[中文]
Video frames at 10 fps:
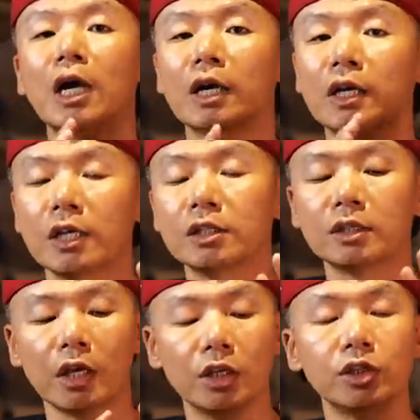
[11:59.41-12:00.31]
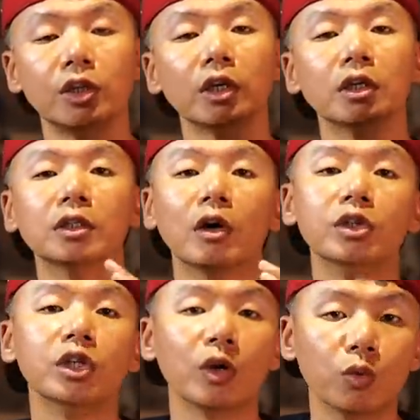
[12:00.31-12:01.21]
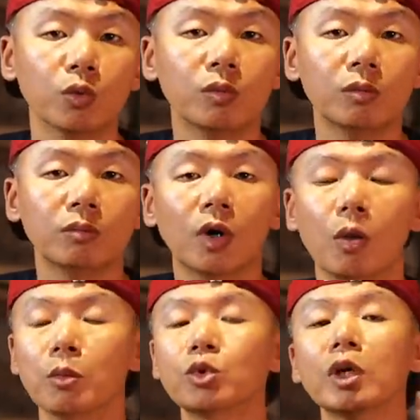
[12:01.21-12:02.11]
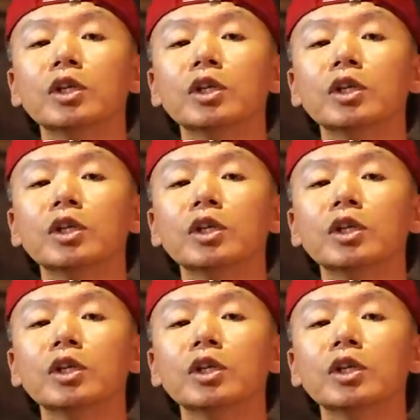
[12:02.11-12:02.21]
大概是在一千二到一千五，哦，我们算